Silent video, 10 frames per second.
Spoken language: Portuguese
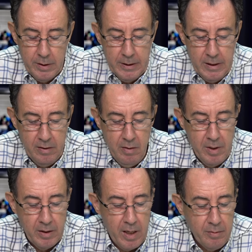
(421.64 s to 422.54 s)

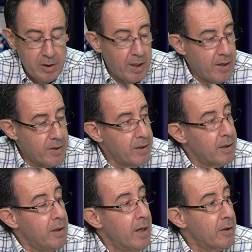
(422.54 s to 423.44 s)
Relativamente à arbitragem,
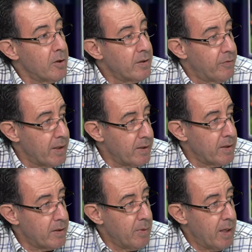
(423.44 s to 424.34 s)
que é a nossa frase Do
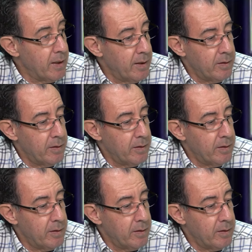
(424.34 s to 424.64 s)
da Vizela?